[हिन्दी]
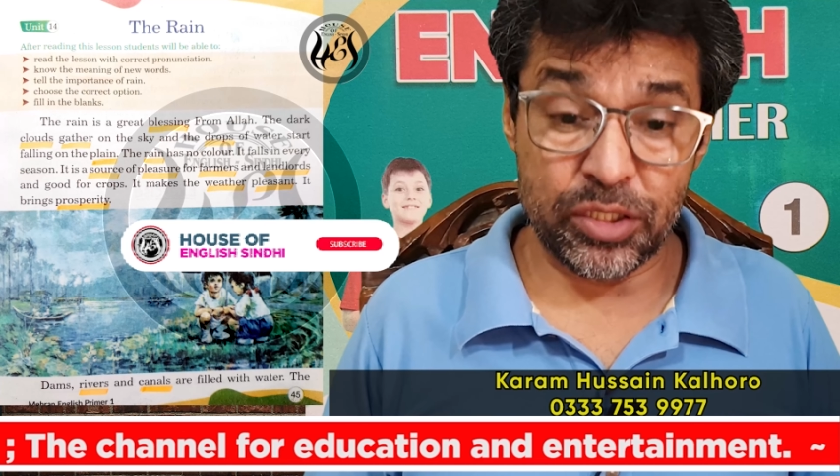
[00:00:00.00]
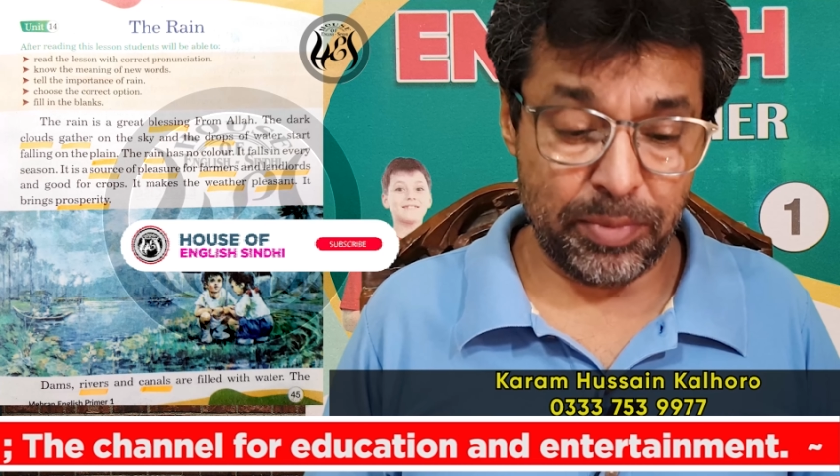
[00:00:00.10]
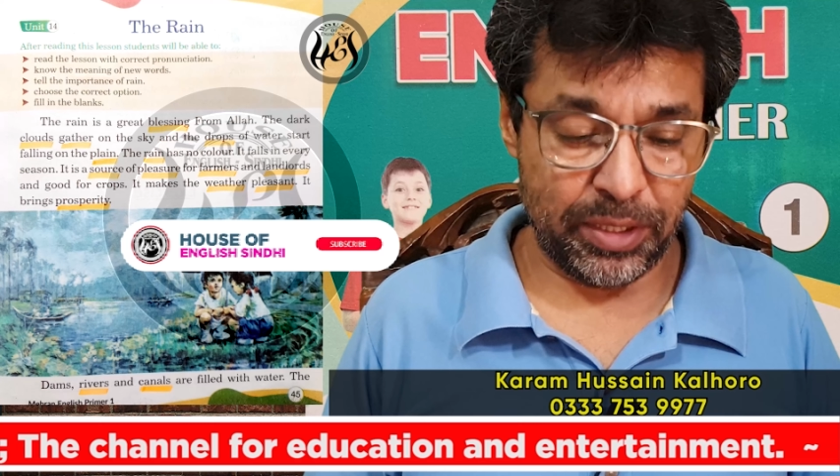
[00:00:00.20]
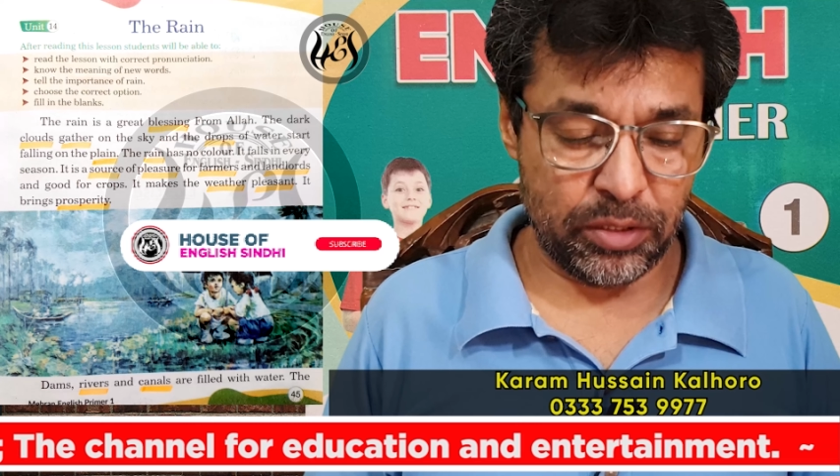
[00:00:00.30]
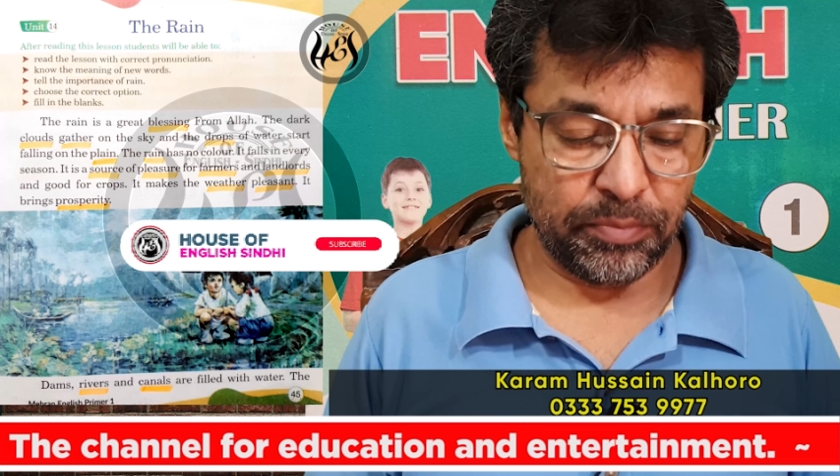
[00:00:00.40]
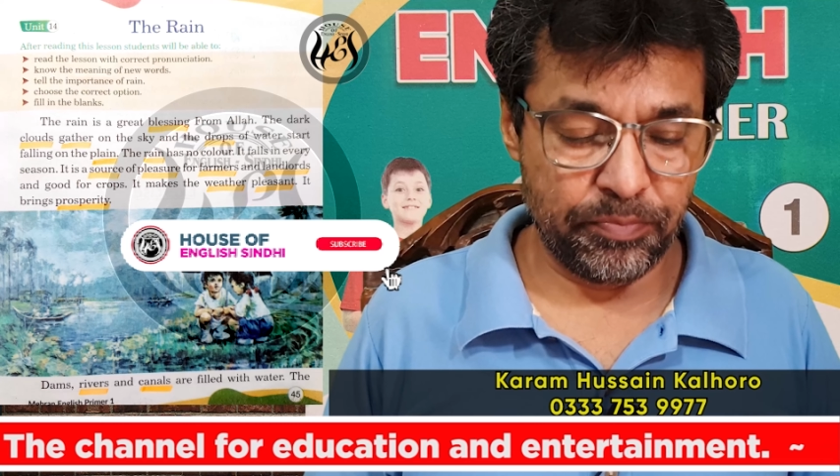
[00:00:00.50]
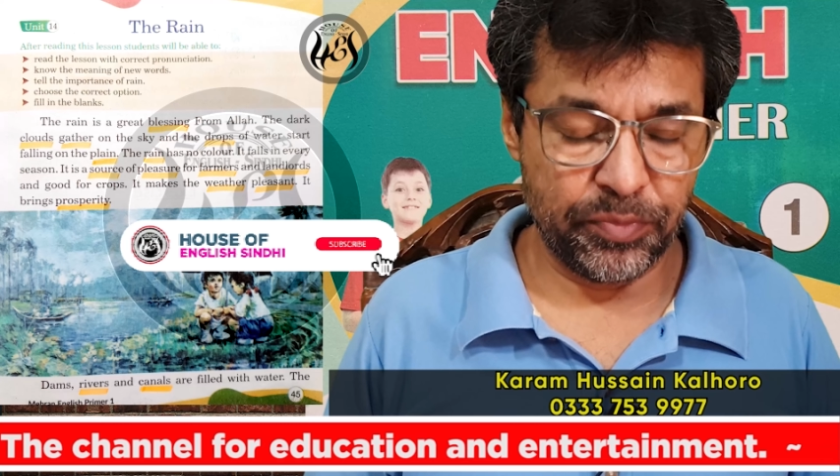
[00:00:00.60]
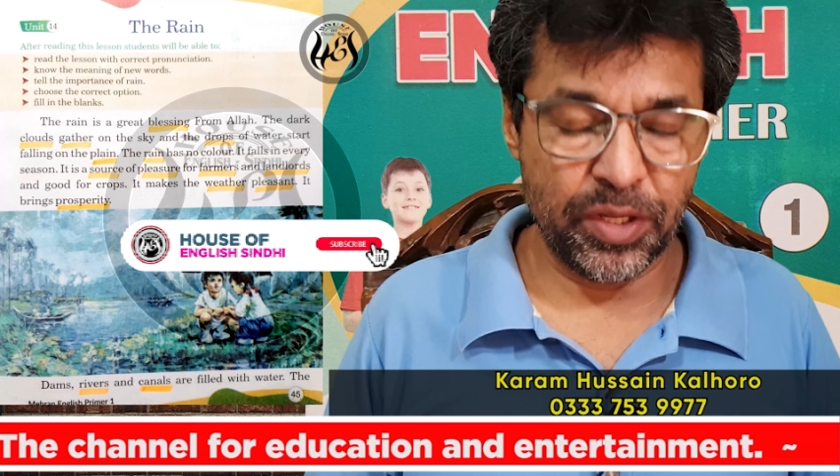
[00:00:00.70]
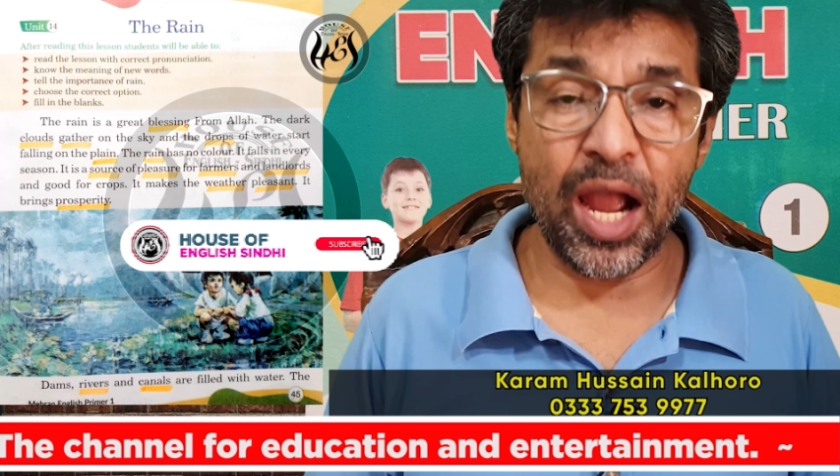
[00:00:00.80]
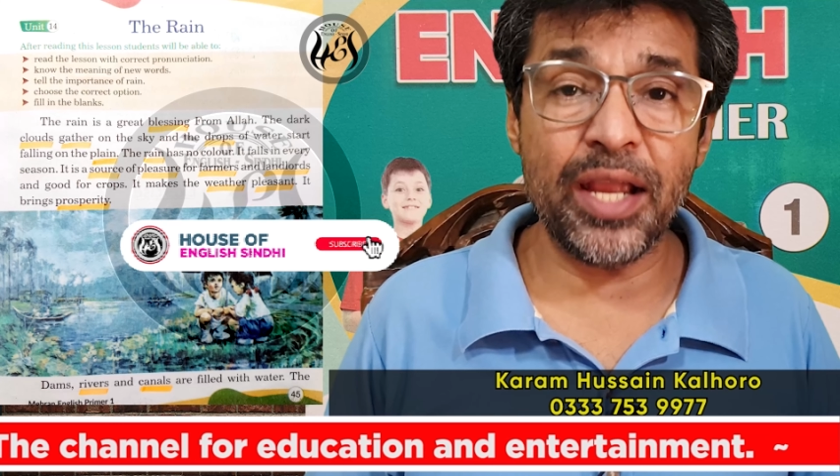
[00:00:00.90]

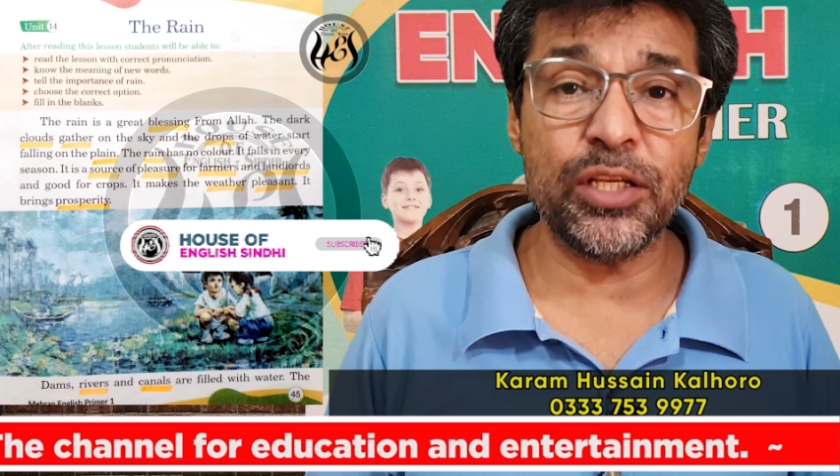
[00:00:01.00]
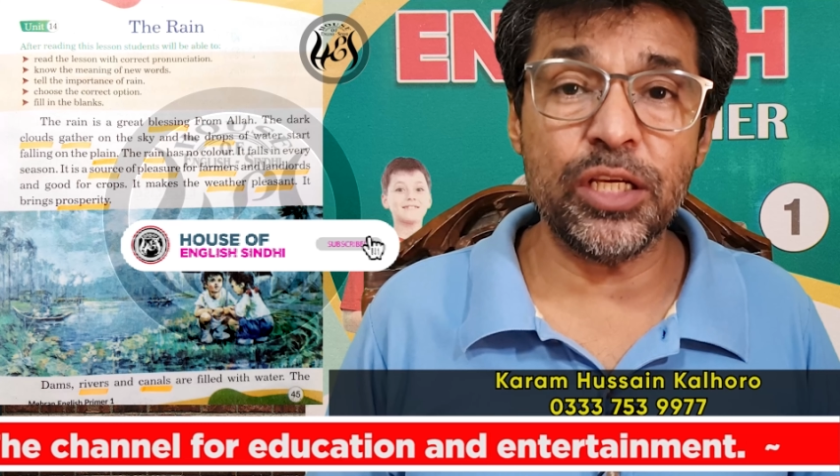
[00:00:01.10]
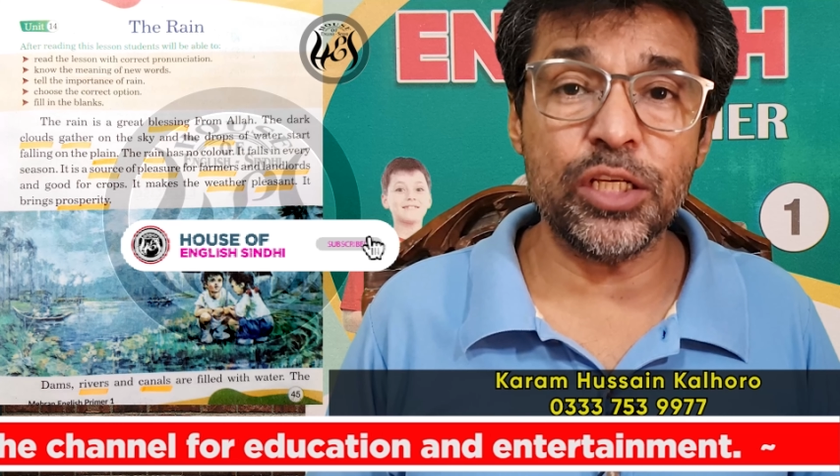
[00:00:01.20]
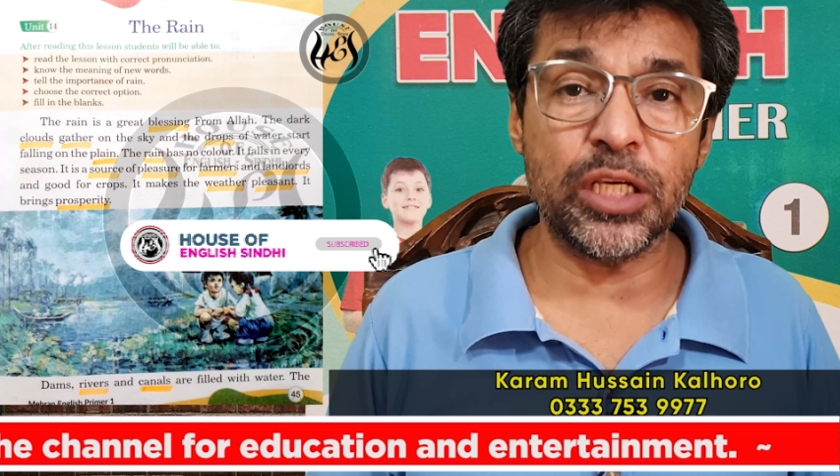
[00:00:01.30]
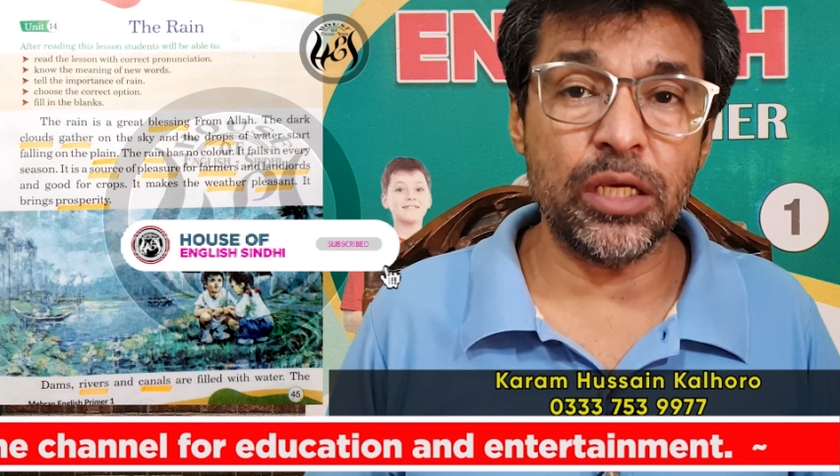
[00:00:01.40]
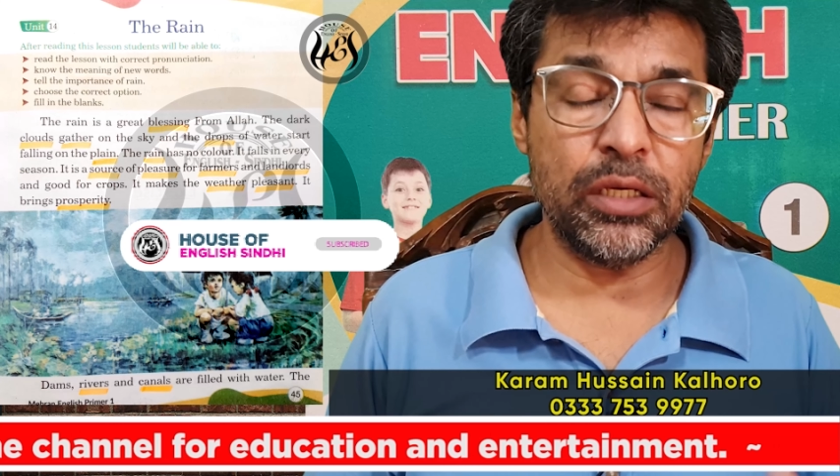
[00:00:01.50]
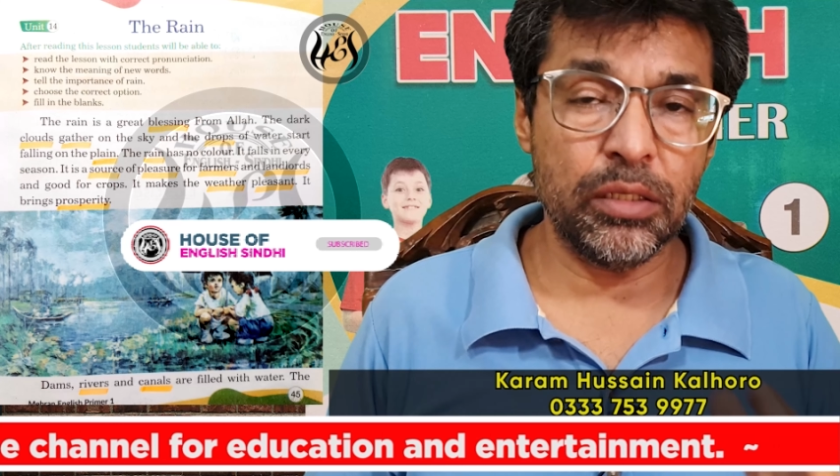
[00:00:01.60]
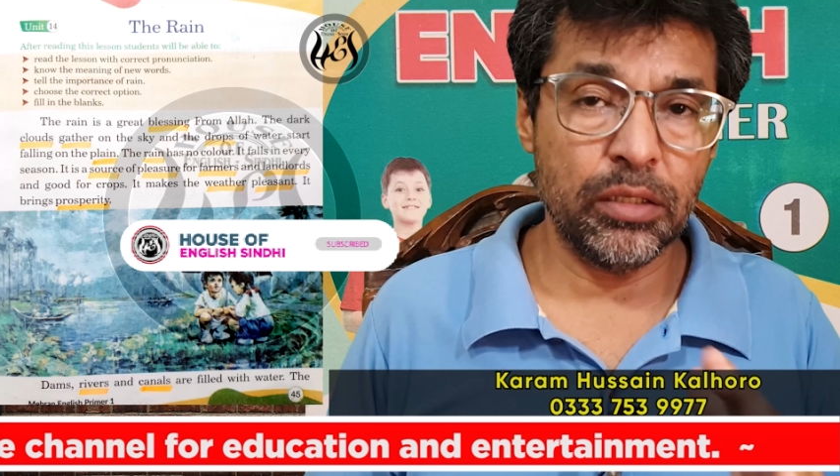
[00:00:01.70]
सबक आए जी इसकी